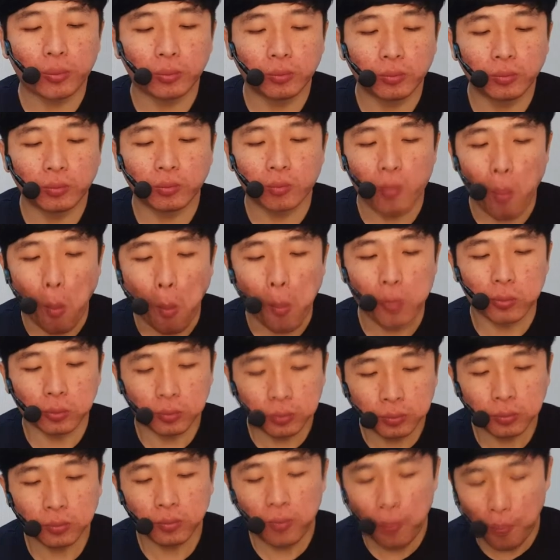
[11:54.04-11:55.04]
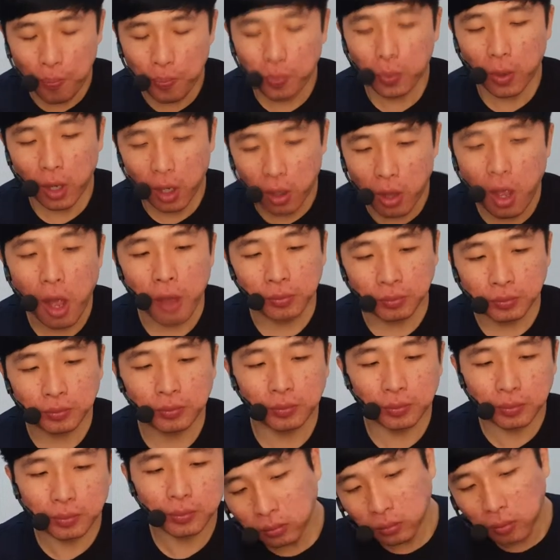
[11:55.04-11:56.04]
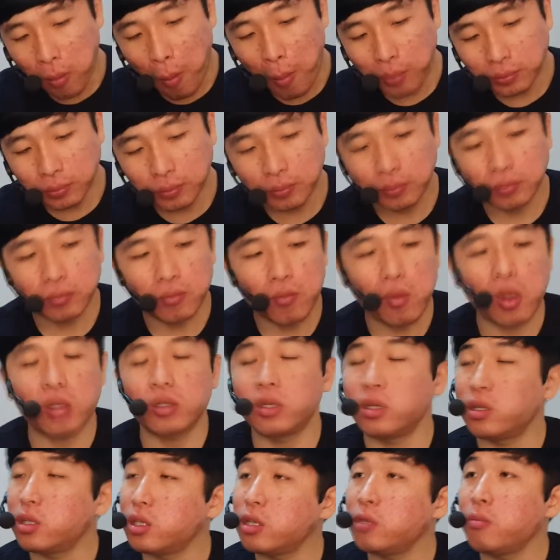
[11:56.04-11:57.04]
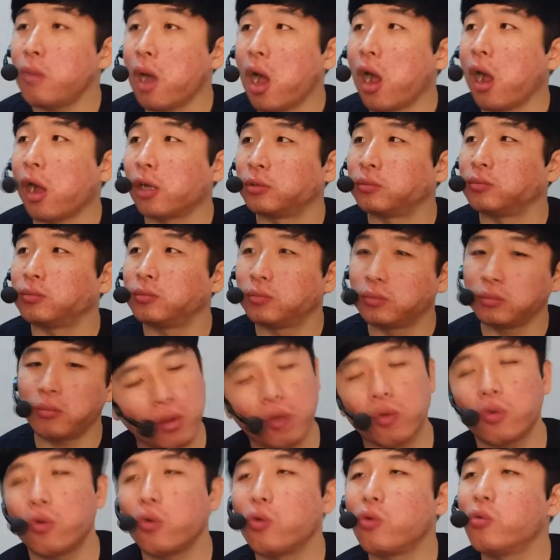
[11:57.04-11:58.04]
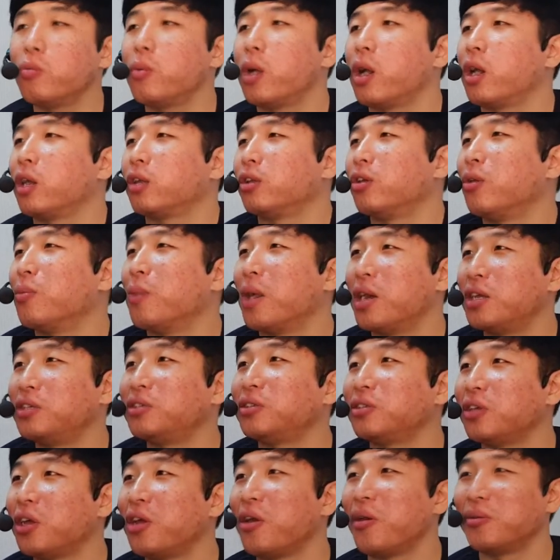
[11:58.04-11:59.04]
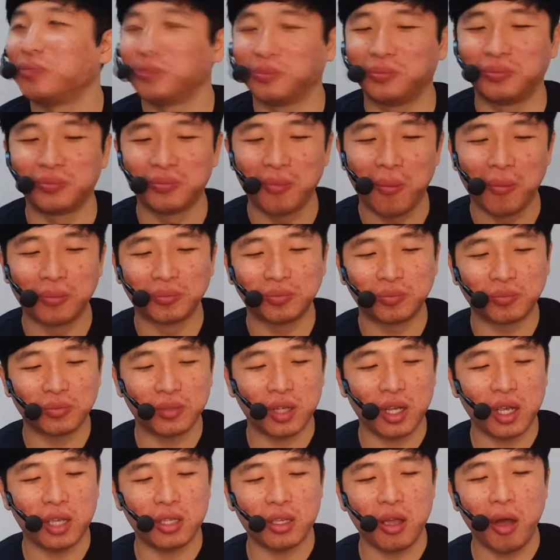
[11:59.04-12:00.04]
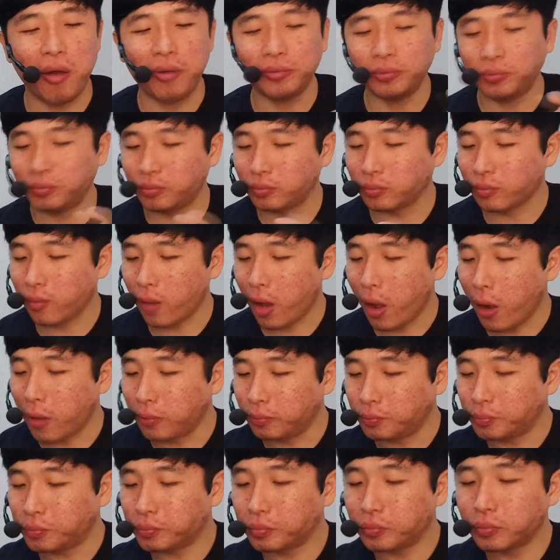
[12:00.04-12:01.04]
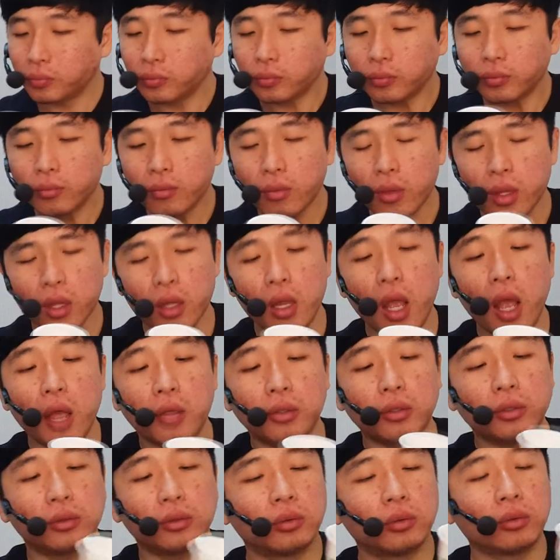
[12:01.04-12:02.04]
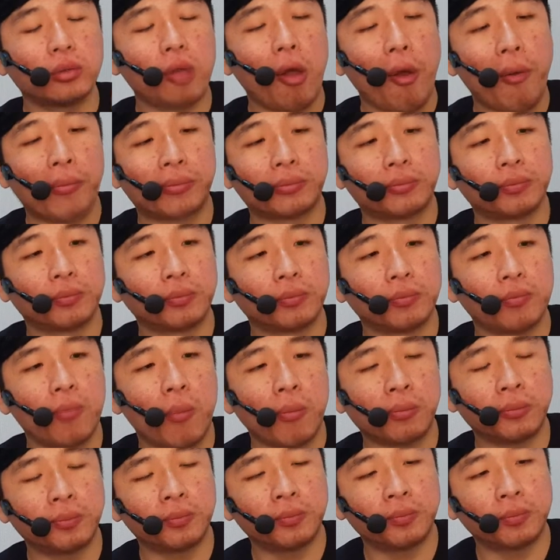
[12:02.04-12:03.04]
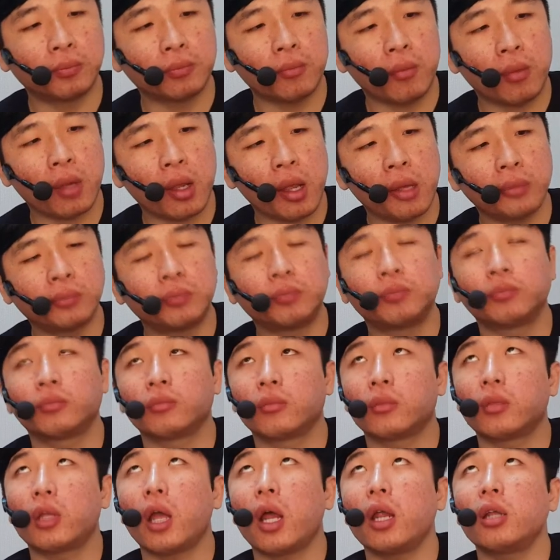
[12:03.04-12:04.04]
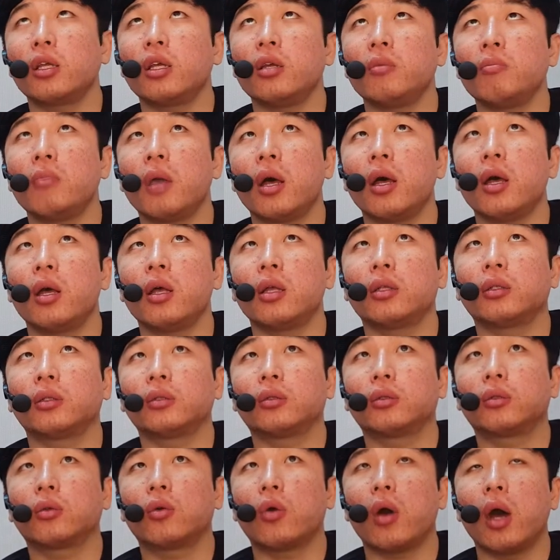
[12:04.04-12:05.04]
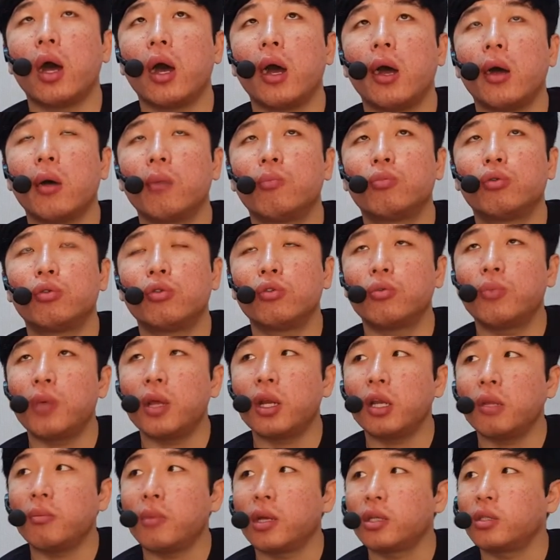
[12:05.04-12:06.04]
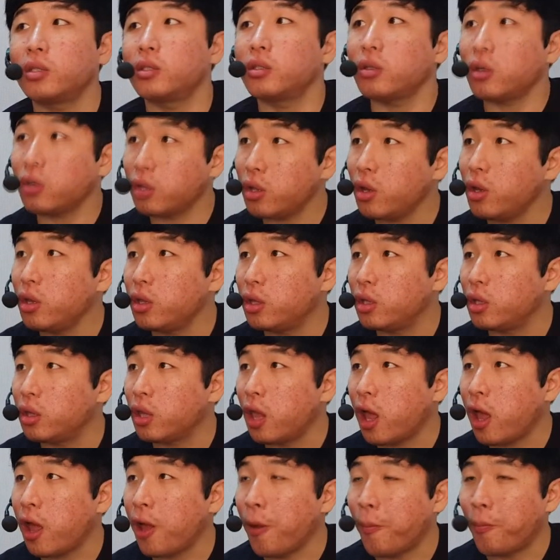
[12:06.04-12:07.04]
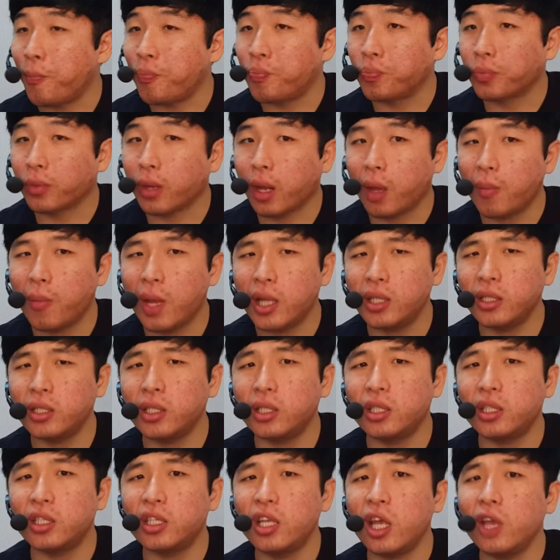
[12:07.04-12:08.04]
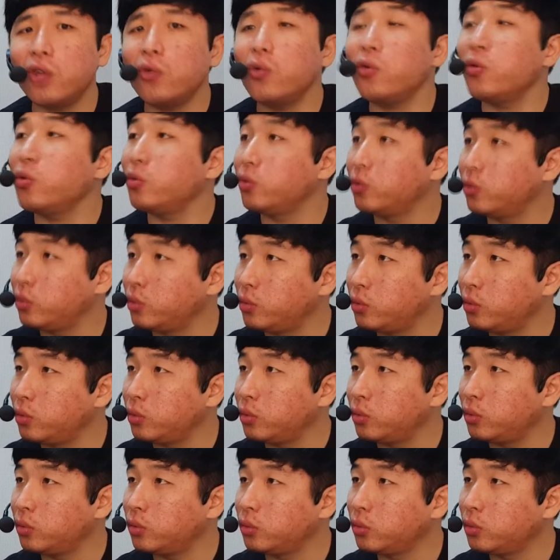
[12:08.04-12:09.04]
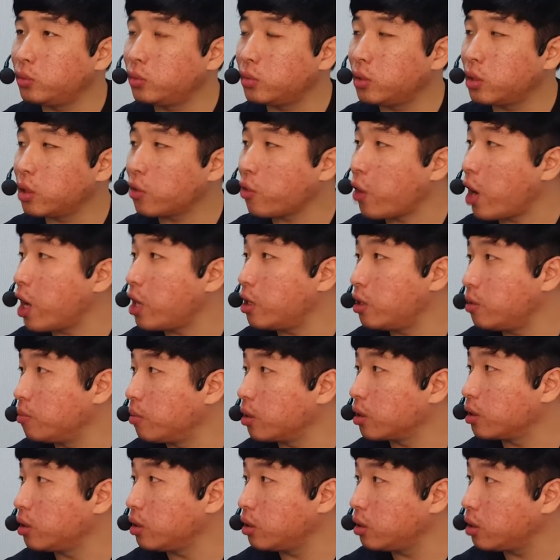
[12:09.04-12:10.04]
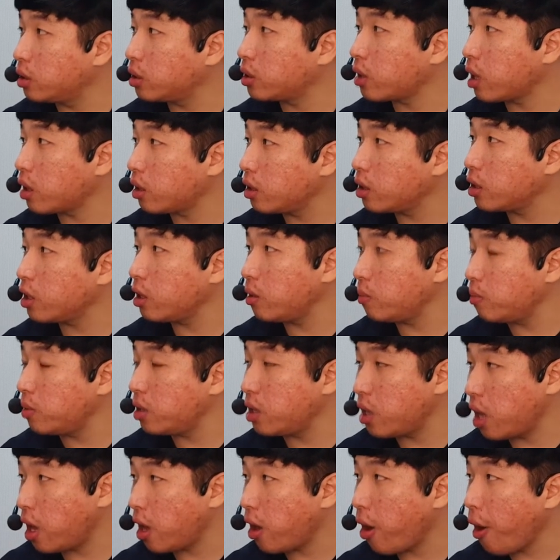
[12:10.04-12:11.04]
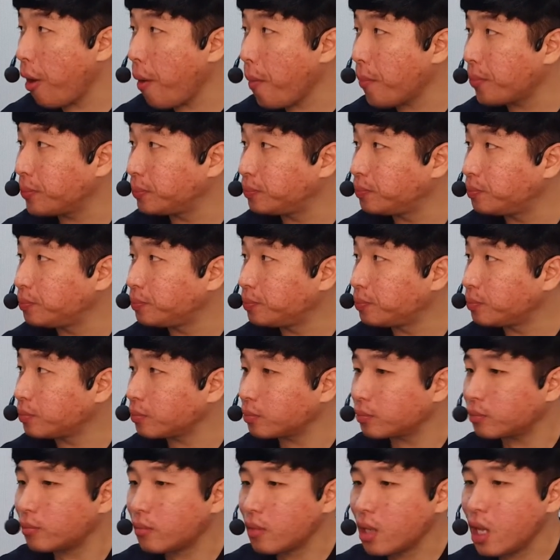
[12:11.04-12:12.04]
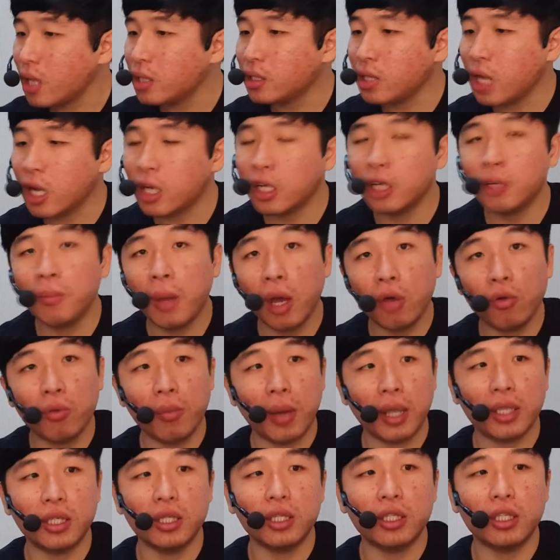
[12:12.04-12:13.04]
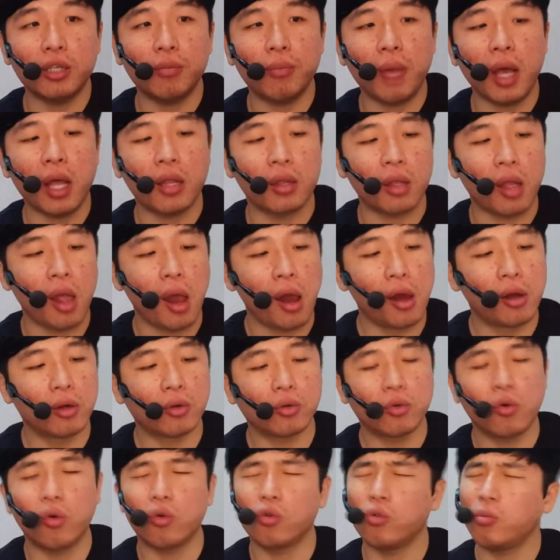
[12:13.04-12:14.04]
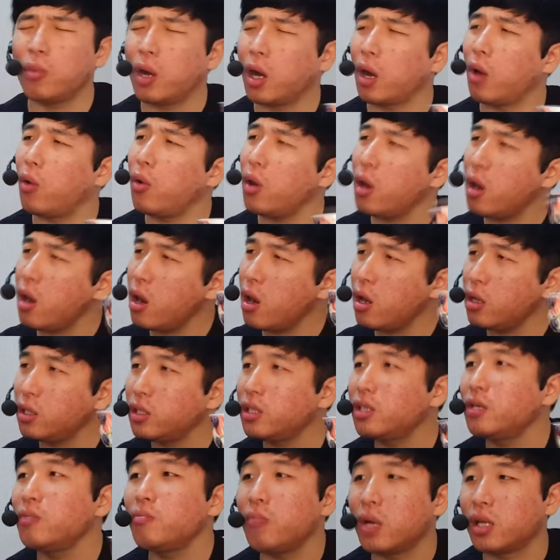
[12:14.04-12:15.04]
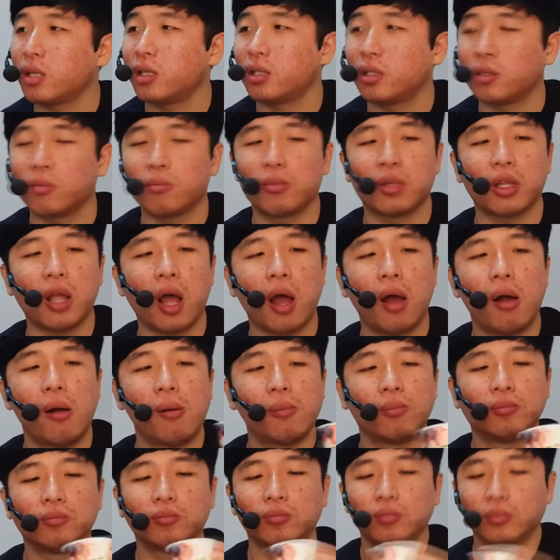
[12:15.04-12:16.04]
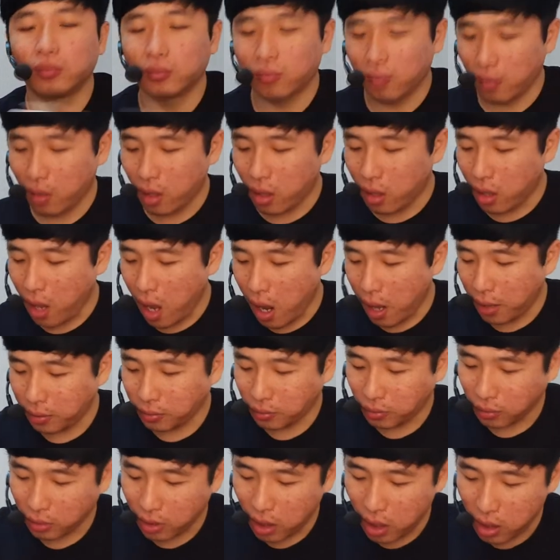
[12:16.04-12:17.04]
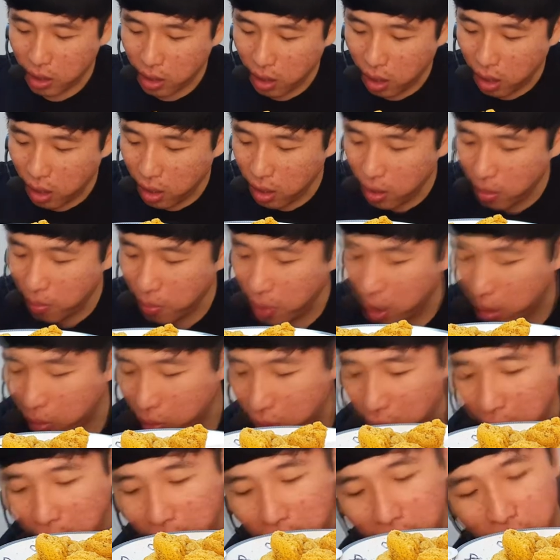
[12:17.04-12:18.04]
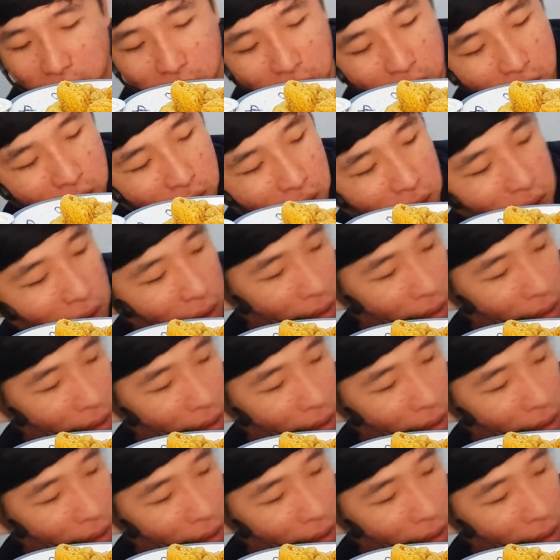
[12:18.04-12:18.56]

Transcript: 맛있어요? 네 맛있지만 고구마가 더 맛있어요 맛있좀 표현해 주세요 네. 딸기 얼마나 나나요? 음, 딸기 맛과 블루베리 맛이 섞여 있는데 마치 새로운 과일을 먹는 듯한 느낌이에요. 어. 상큼하고 맛있지만 고구마가 훨씬 맛있습니다. 훨씬 맛있습니다. 네, 그래서 바로 탈락스.